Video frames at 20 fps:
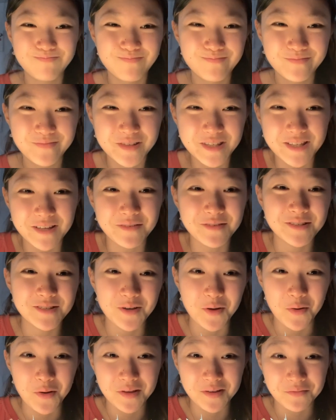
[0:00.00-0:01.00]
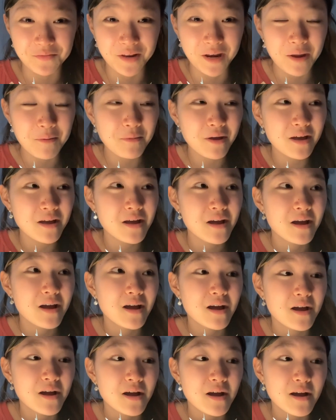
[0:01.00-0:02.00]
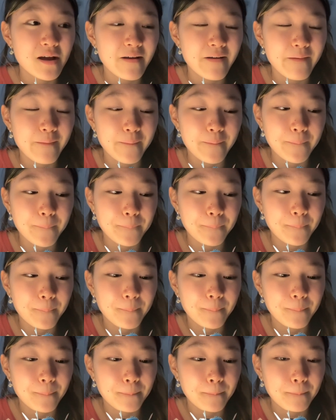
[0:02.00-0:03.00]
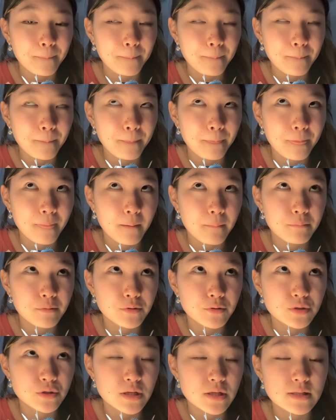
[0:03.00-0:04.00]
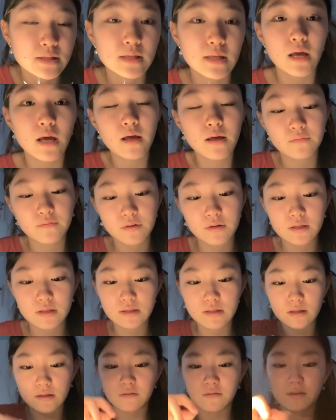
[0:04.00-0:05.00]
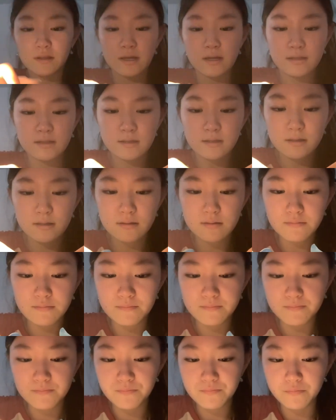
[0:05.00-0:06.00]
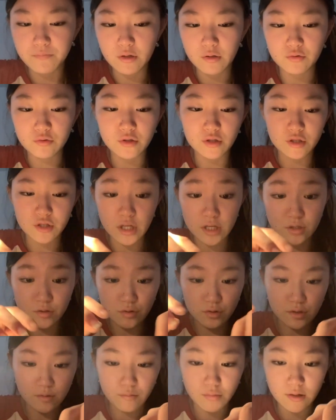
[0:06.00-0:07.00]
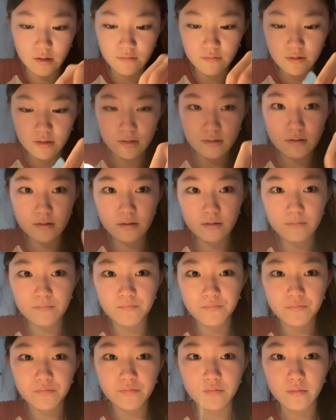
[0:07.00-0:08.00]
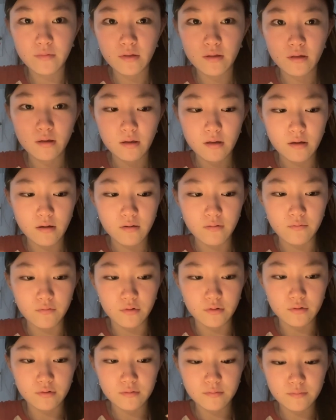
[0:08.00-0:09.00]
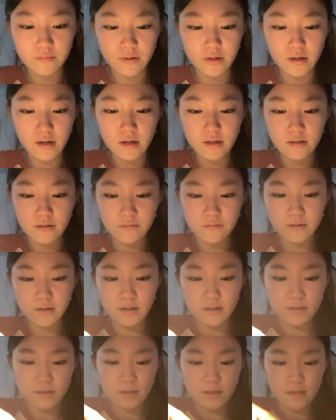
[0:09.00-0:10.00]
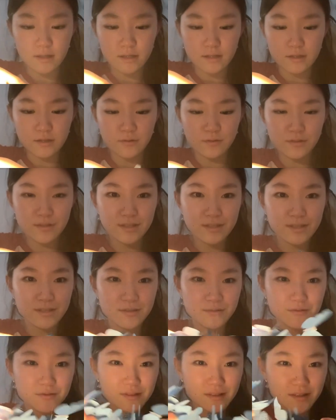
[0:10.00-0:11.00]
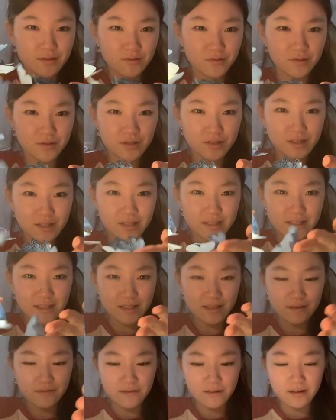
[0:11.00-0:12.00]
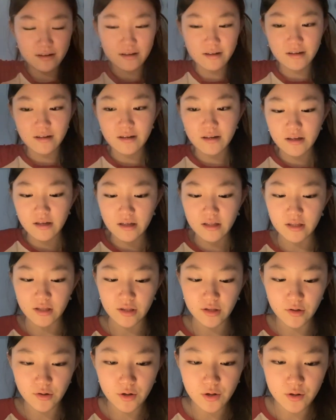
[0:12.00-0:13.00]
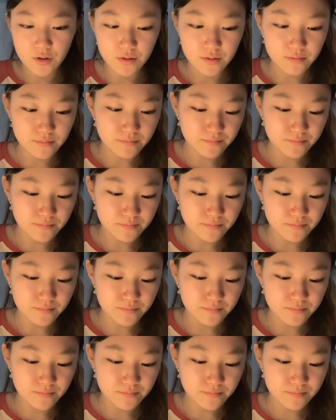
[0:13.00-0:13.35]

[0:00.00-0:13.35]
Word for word: за все это время, эм, получается, я вырезала 12. Потому что 6 уже были вырезаны. Вот, пока это выглядит, конечно, очень круто, очень красиво, но